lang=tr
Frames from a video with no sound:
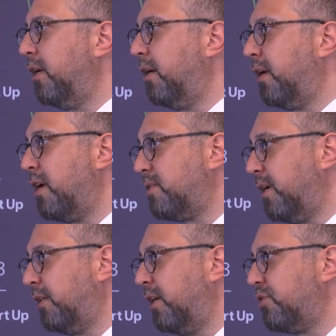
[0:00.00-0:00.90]
e,
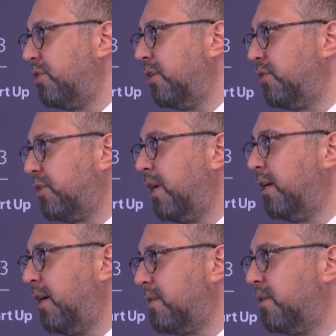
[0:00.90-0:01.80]
araçlardan e,
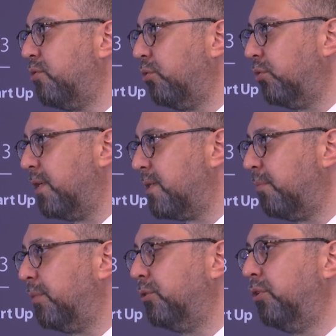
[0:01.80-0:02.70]
çıkan gazlar olduğu
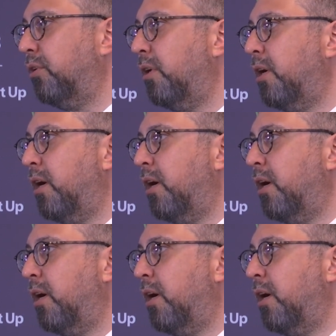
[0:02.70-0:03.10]
hesaplanıyor.